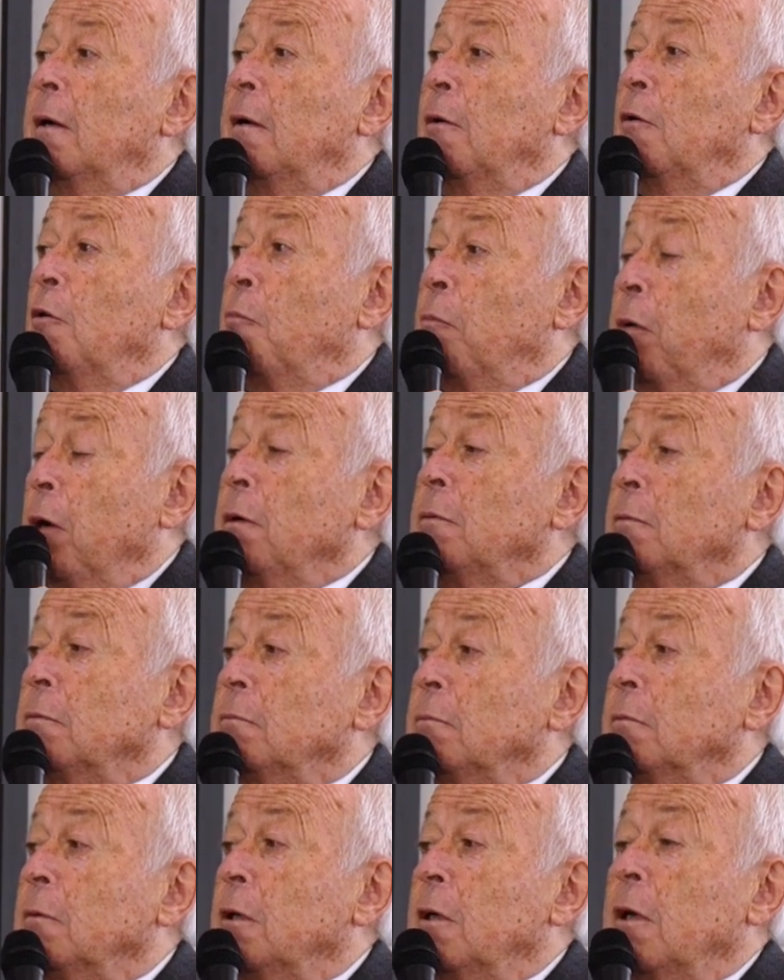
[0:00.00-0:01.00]
le plan,
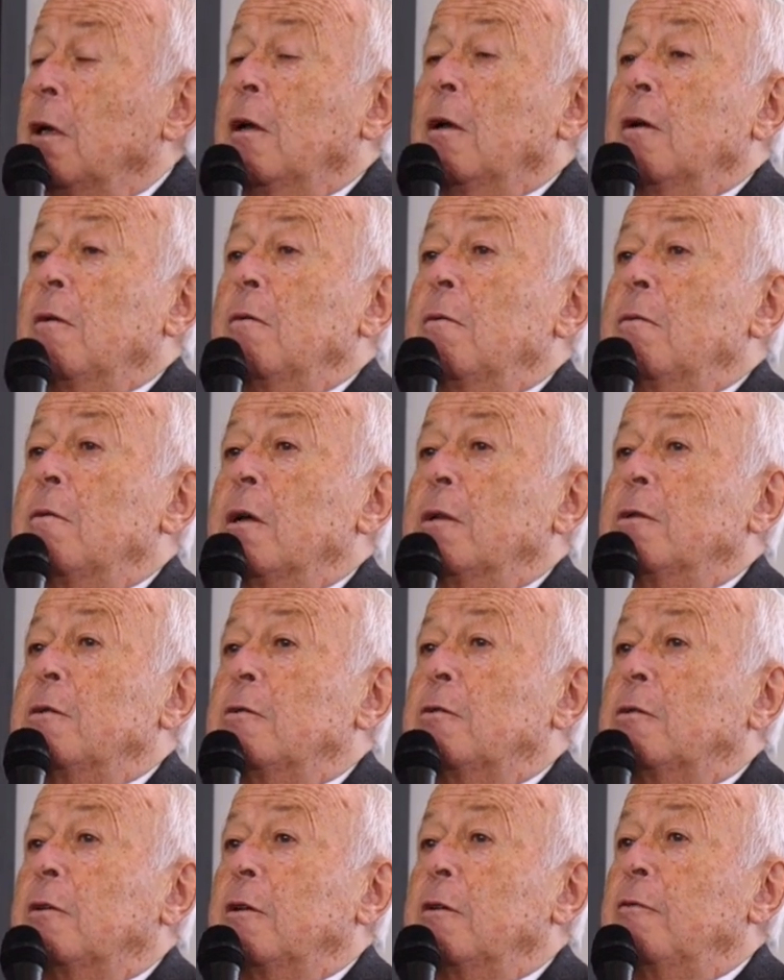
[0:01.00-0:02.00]
une
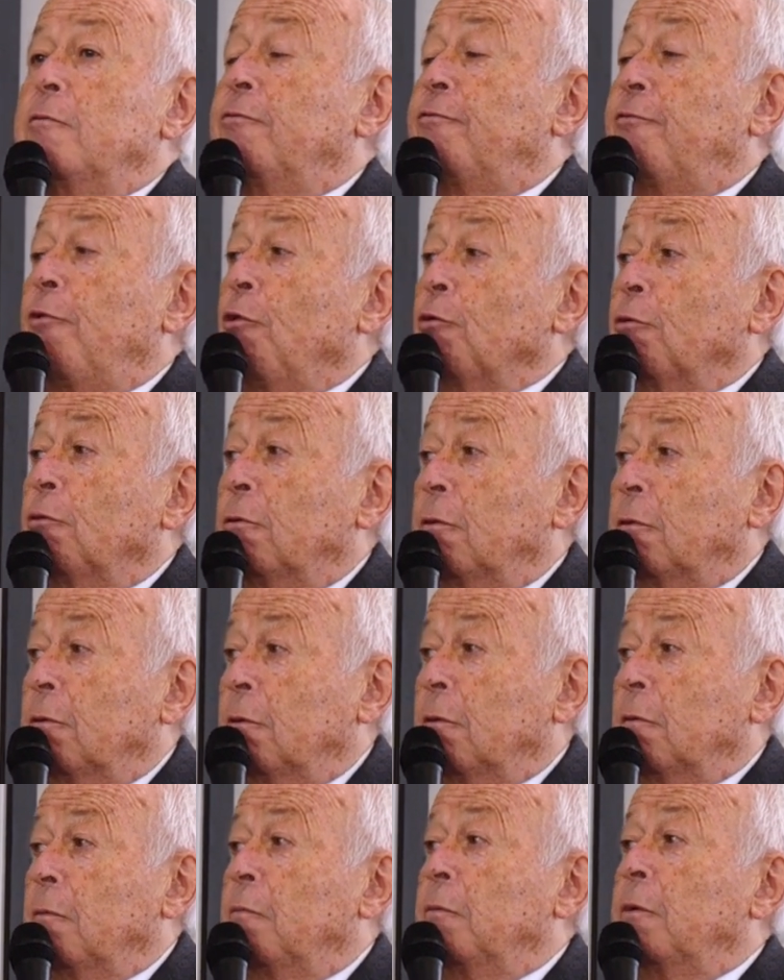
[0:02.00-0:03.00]
industrie forte
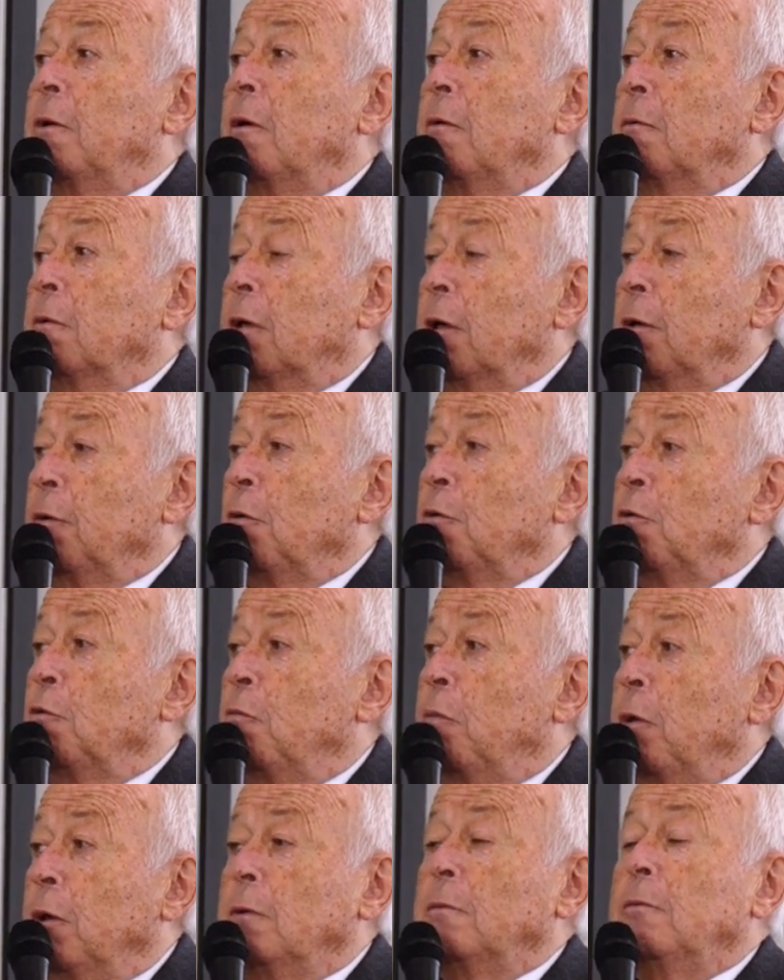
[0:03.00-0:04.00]
dans le cadre
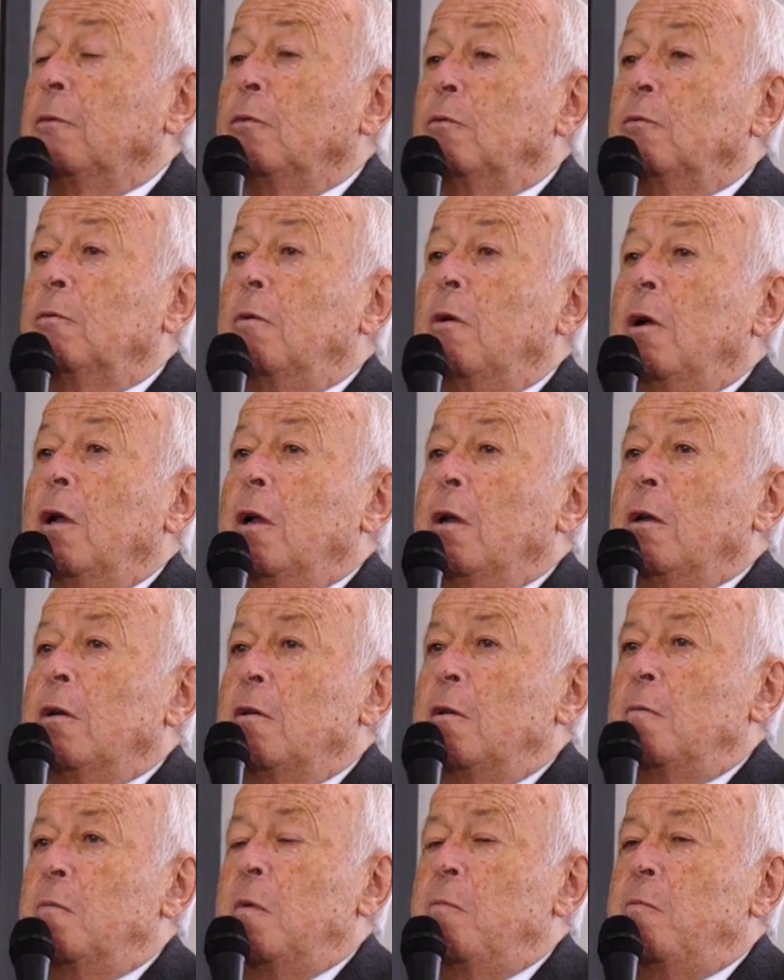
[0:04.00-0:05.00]
du plan, où
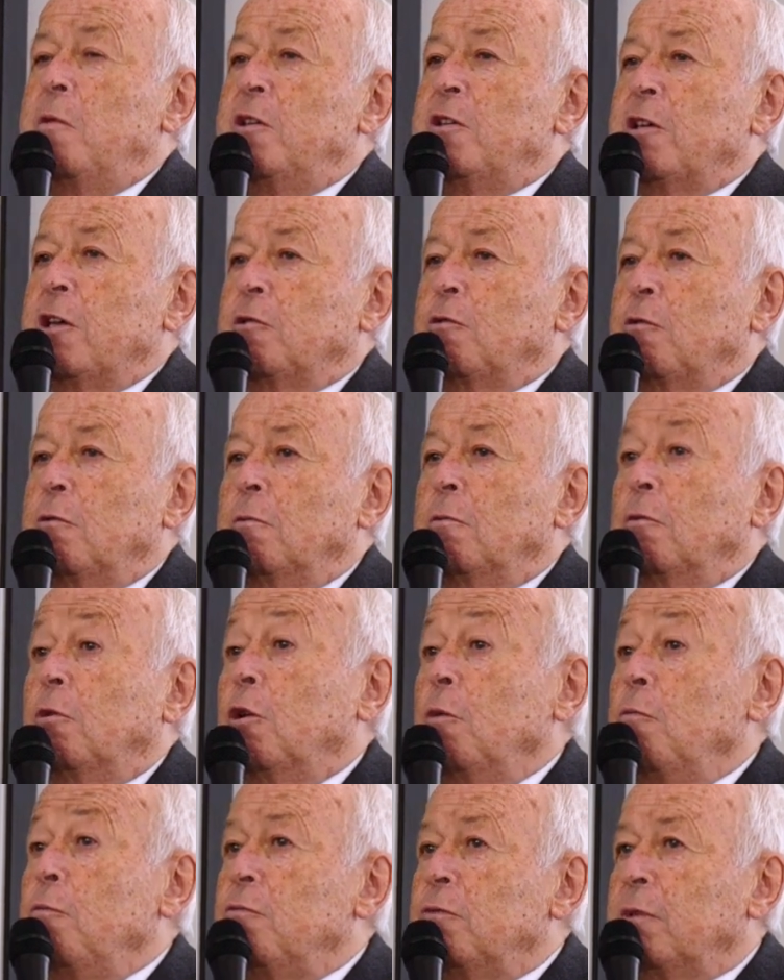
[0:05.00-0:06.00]
il y a une mobilisation,
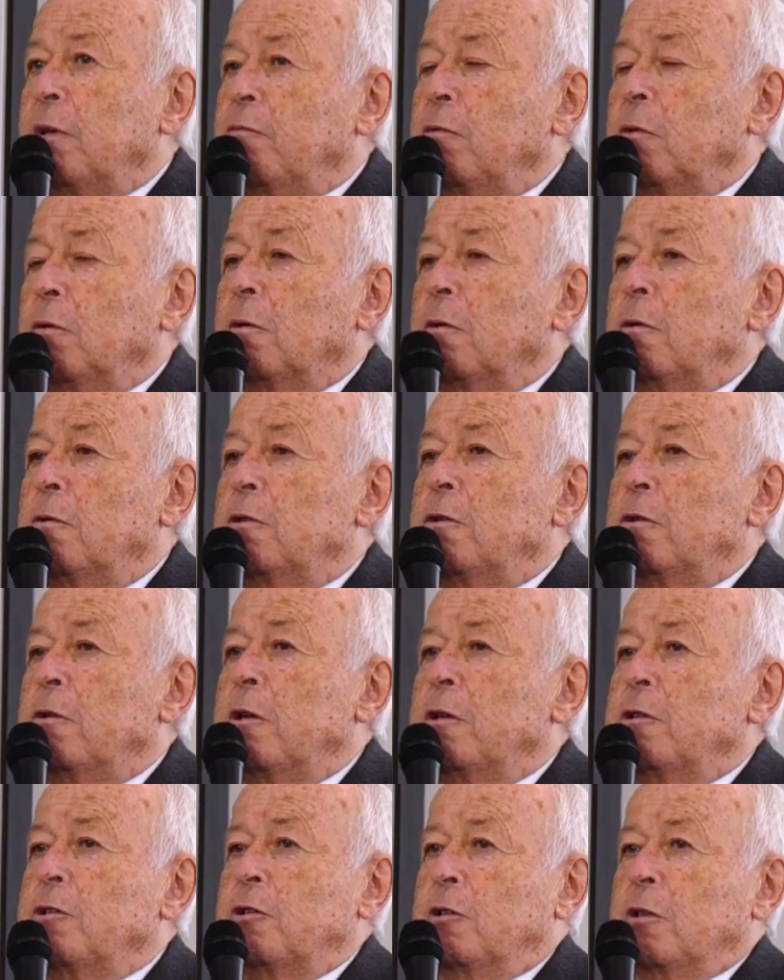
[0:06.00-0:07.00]
comme nous avions dans notre
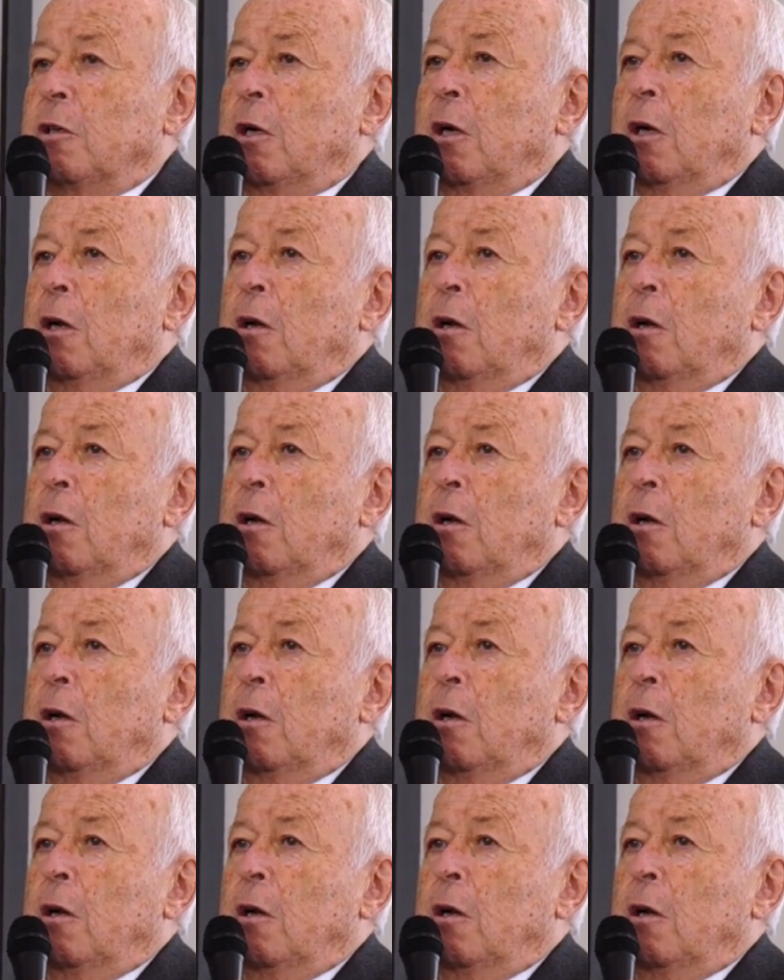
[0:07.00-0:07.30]
jeunesse,